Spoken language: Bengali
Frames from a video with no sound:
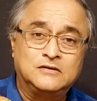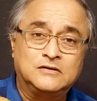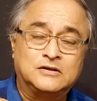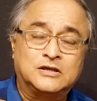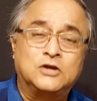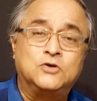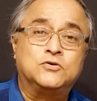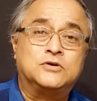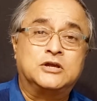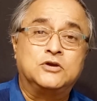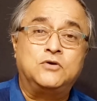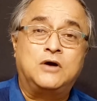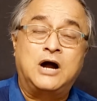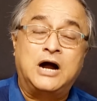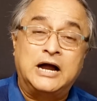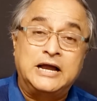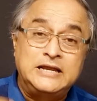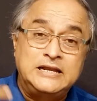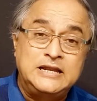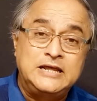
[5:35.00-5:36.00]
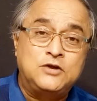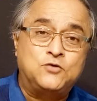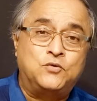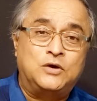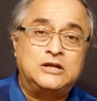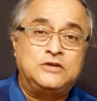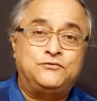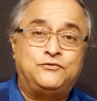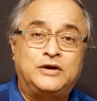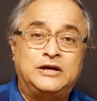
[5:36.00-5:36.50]
কেউ কেউ হাইলি
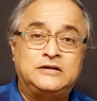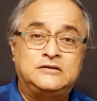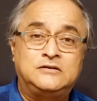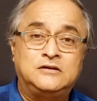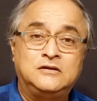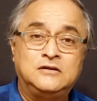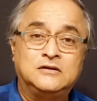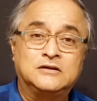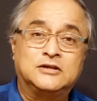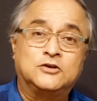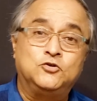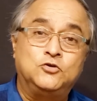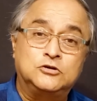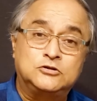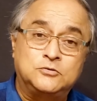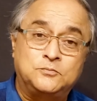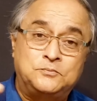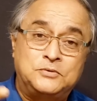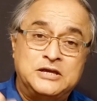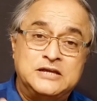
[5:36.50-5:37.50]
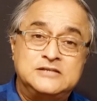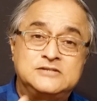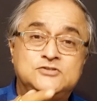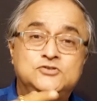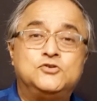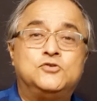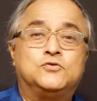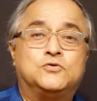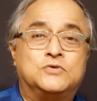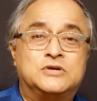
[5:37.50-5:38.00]
কোয়ালিফাইড কেউ হয়তো
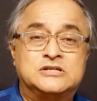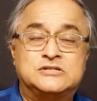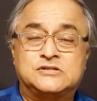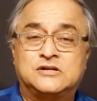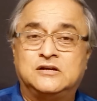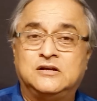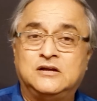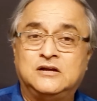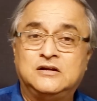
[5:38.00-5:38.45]
পিএইচডিও করেছে